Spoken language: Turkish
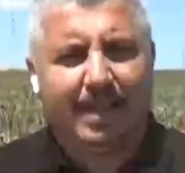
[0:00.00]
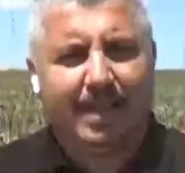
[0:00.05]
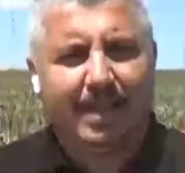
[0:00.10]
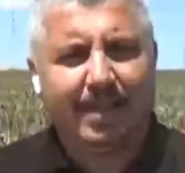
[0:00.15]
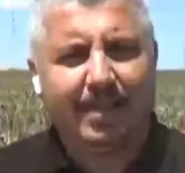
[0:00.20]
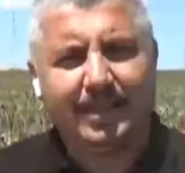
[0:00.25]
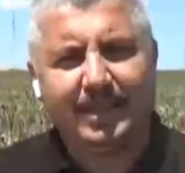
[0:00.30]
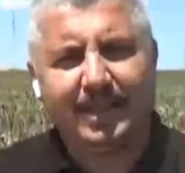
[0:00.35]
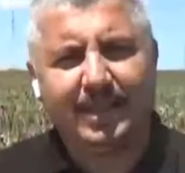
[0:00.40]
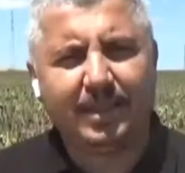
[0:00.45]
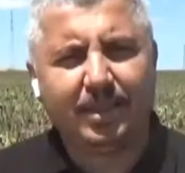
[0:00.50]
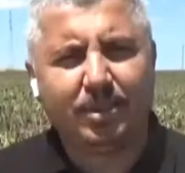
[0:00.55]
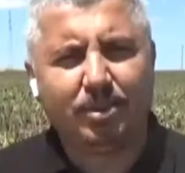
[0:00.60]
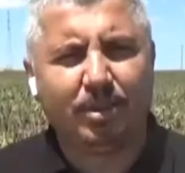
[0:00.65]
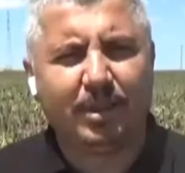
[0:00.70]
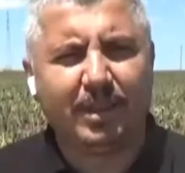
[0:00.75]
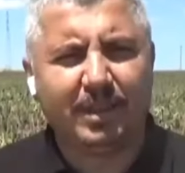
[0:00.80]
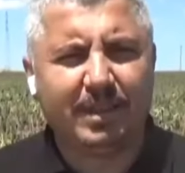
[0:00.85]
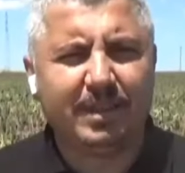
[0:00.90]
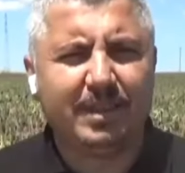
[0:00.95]
Evet senin de
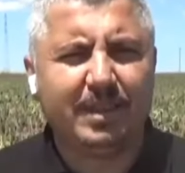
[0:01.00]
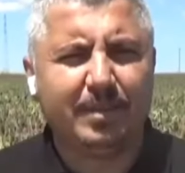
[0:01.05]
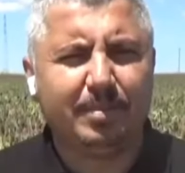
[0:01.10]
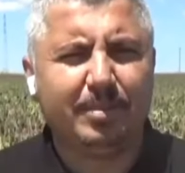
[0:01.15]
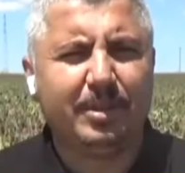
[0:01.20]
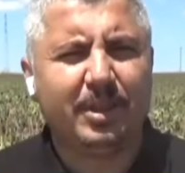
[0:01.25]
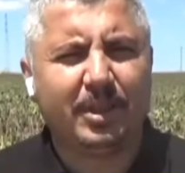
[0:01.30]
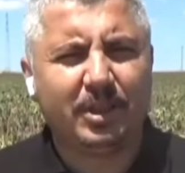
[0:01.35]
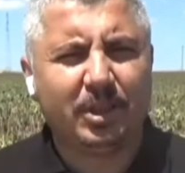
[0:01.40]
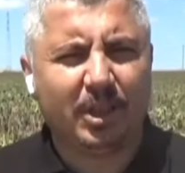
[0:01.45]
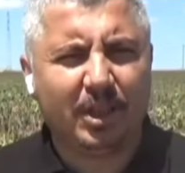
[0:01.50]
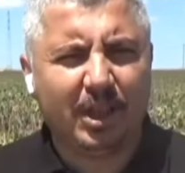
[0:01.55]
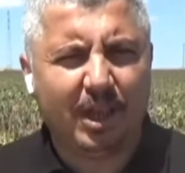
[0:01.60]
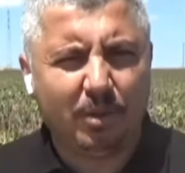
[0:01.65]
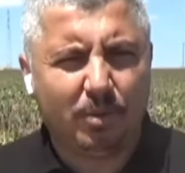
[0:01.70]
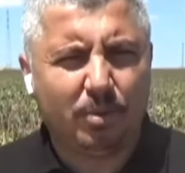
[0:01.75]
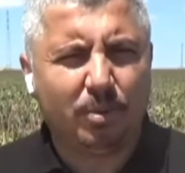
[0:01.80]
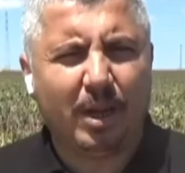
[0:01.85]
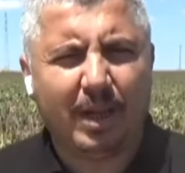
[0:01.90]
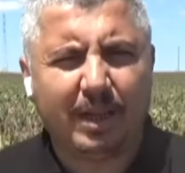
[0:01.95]
söylediğin gibi
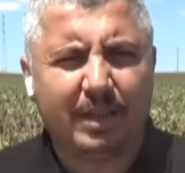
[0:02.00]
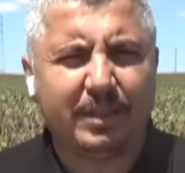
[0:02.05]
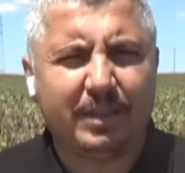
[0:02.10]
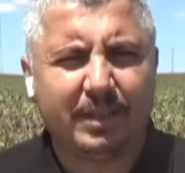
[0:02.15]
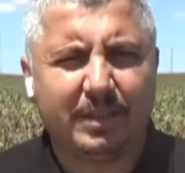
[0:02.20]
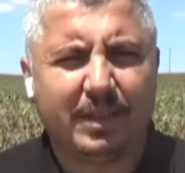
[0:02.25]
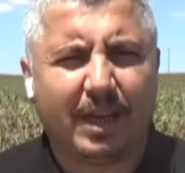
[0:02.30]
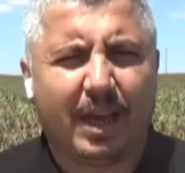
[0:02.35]
yaşanan kuraklık